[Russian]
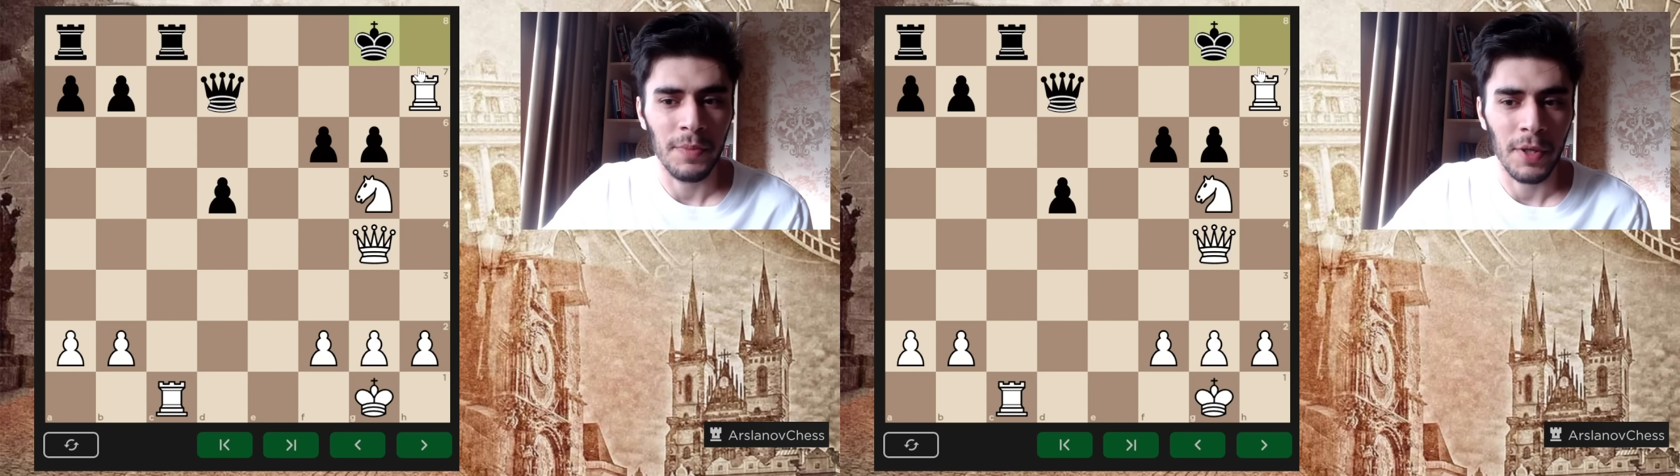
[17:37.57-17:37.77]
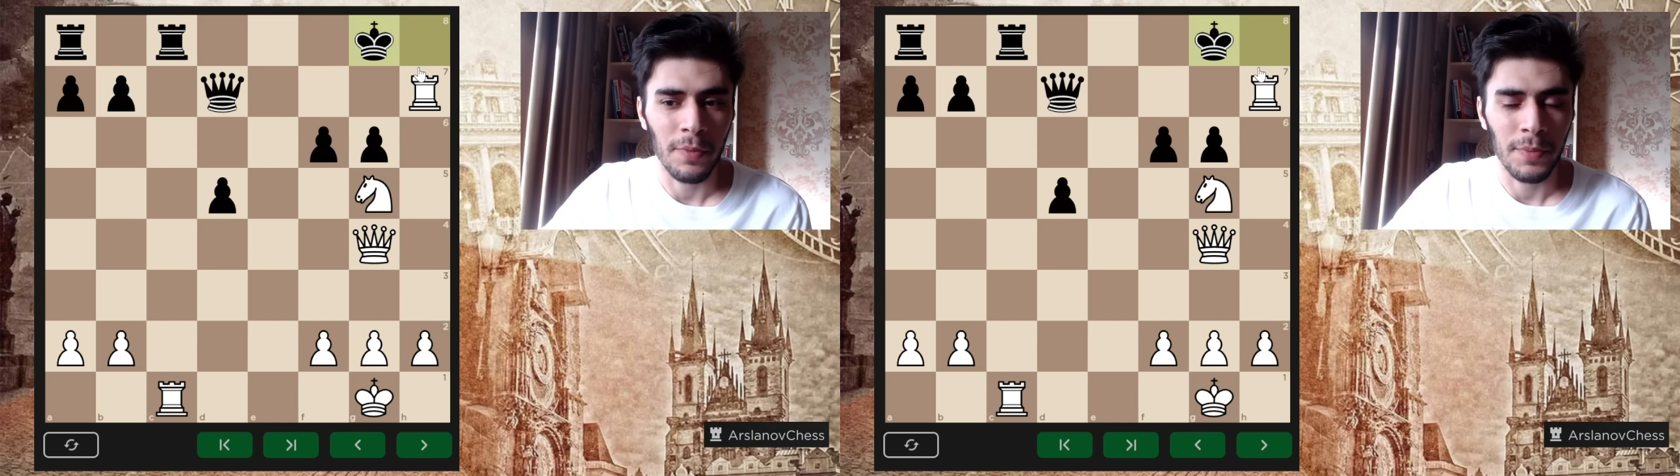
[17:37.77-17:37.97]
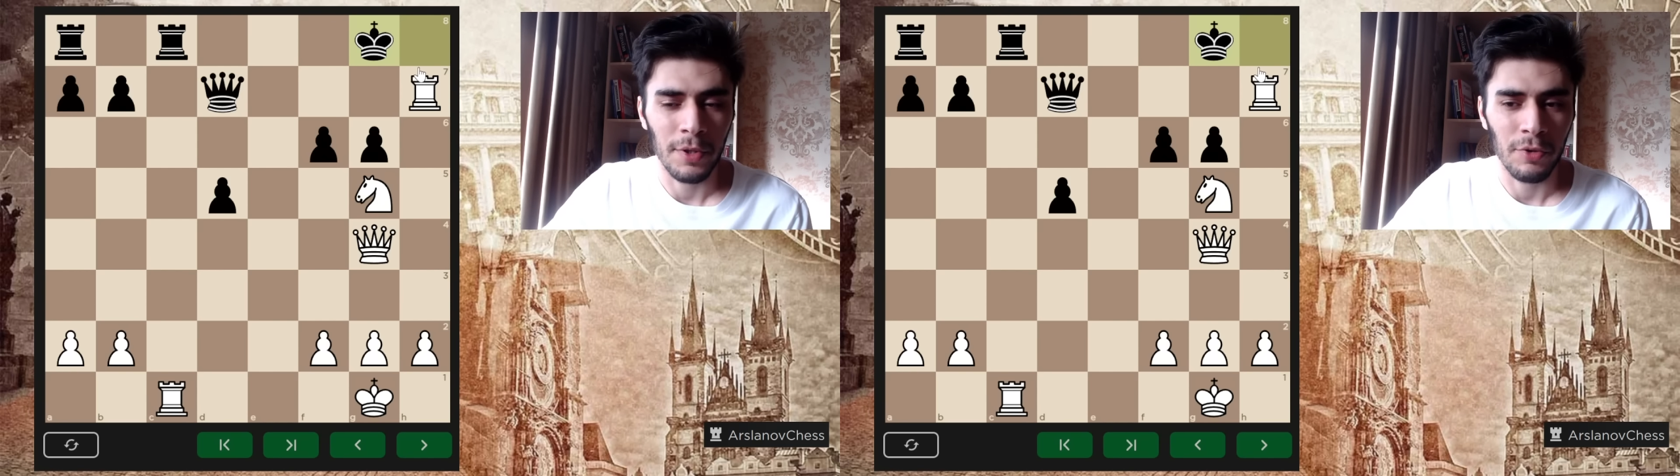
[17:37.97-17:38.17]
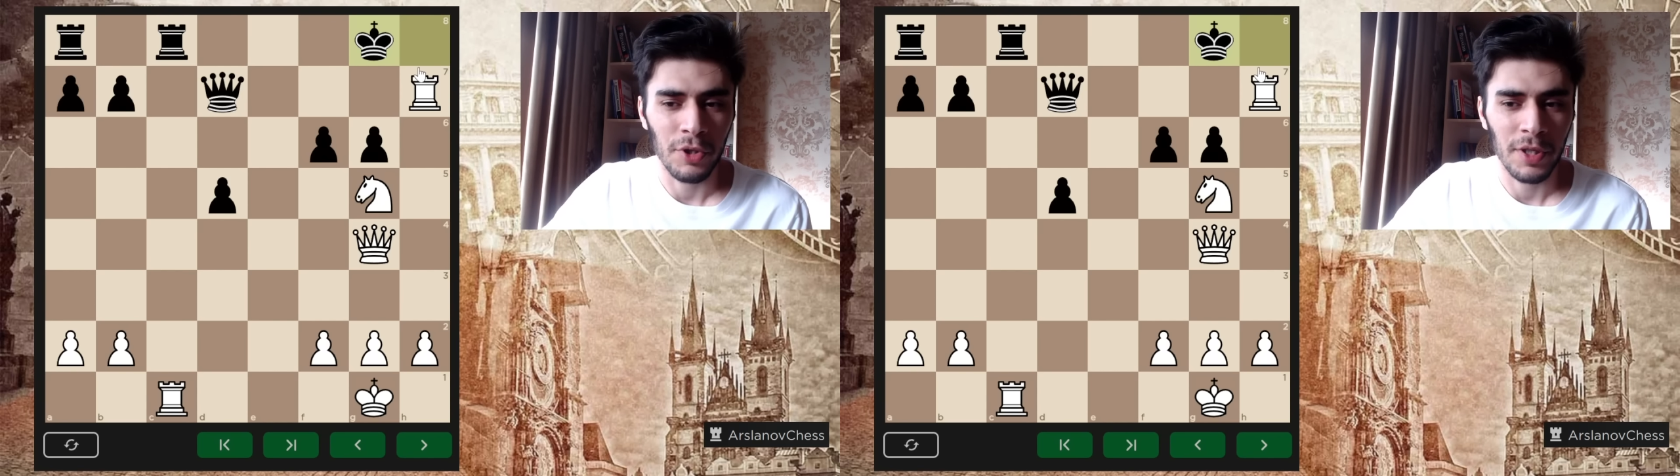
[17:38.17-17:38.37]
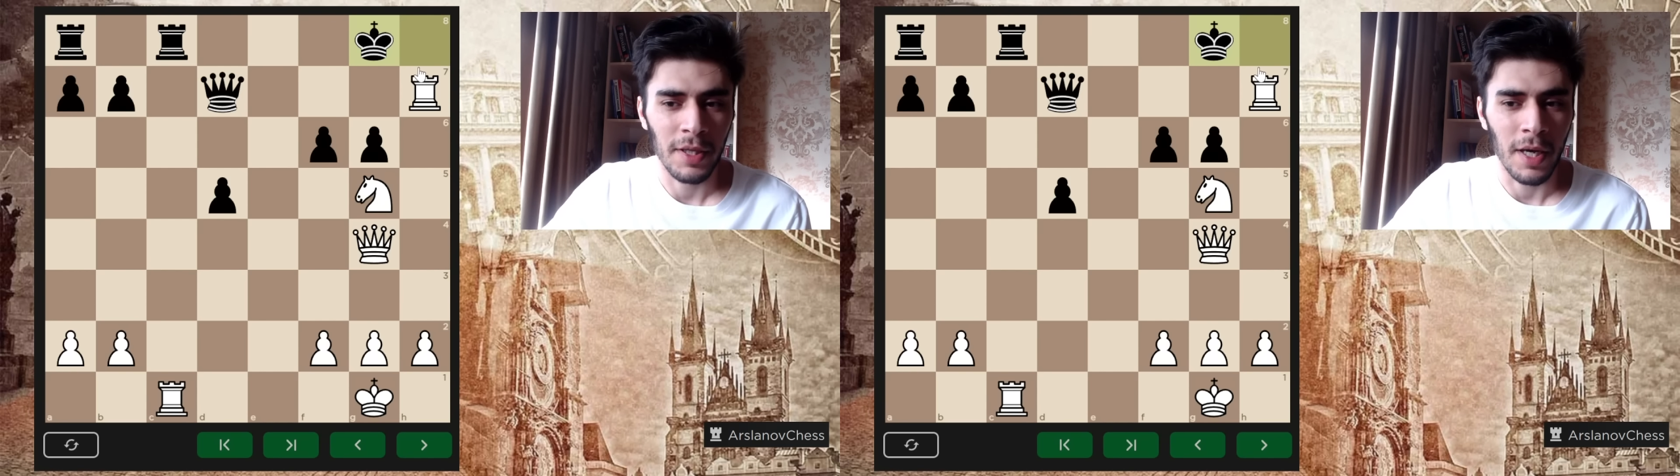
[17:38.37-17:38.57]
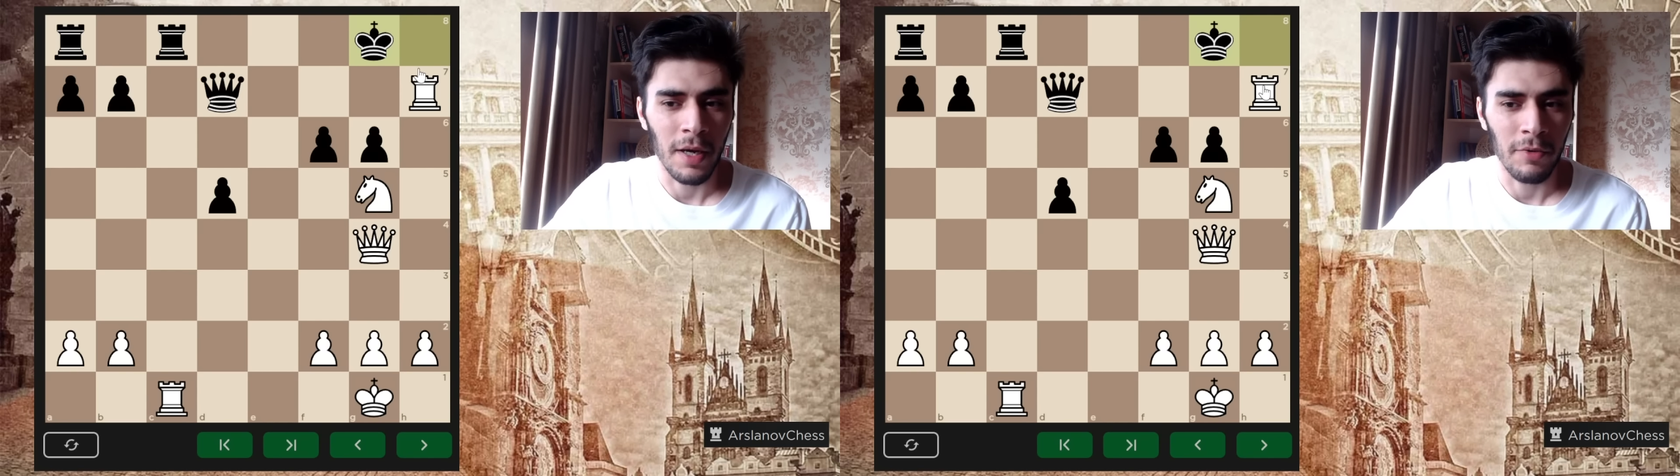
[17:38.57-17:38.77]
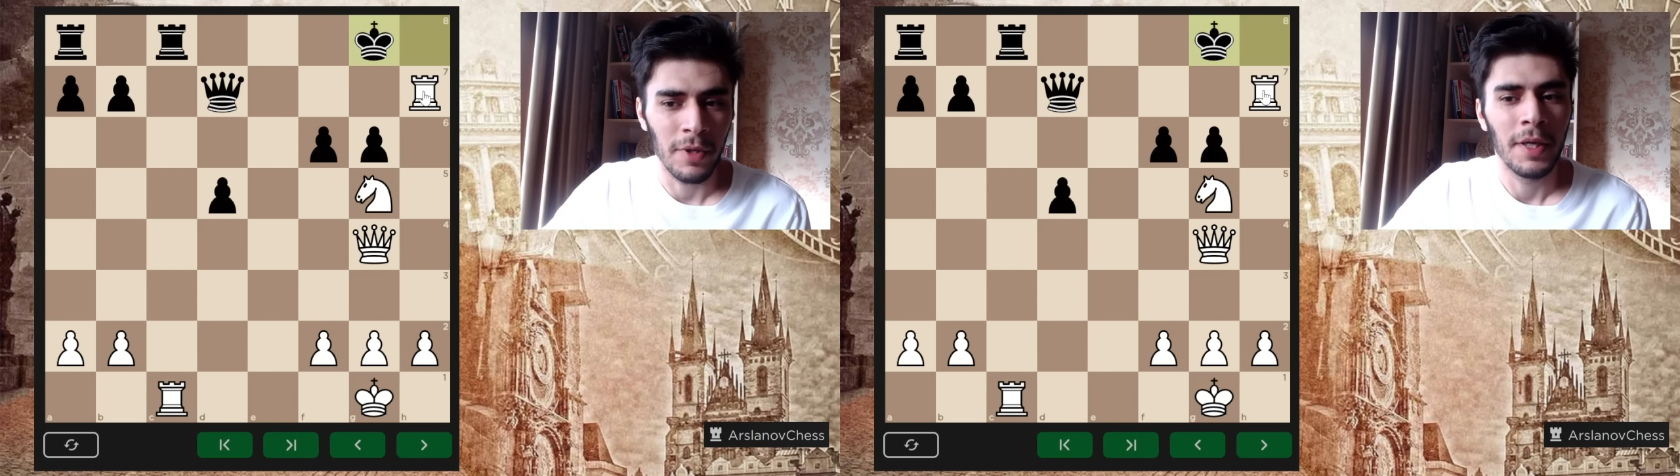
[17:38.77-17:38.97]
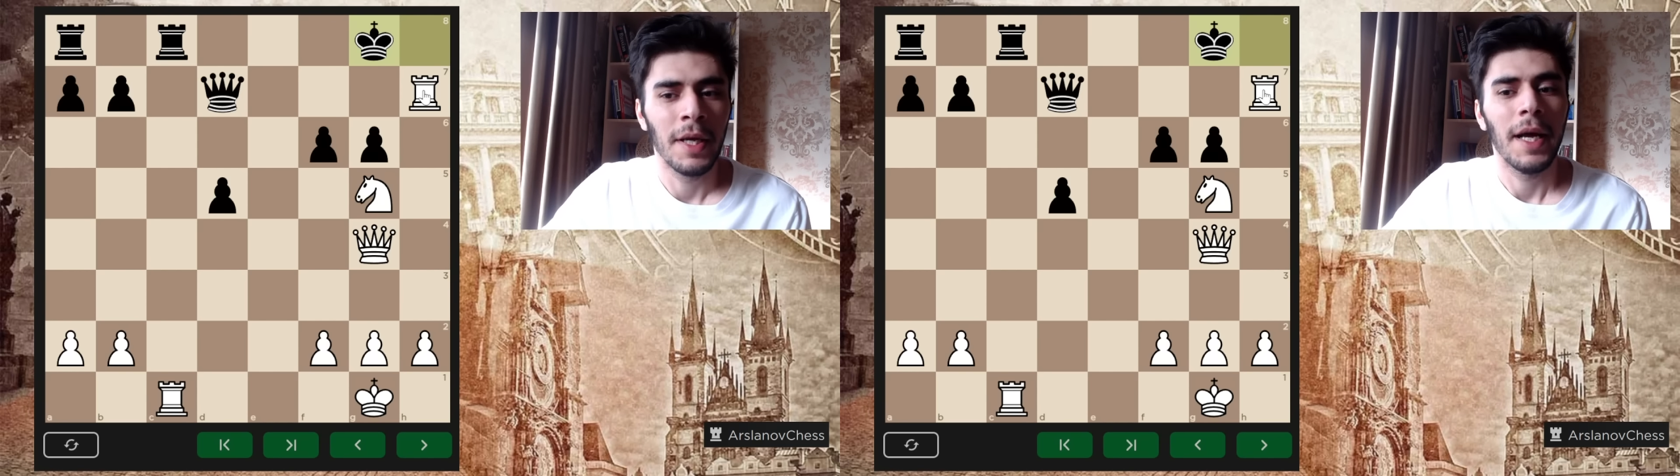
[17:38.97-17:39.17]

белым продолжить атаку,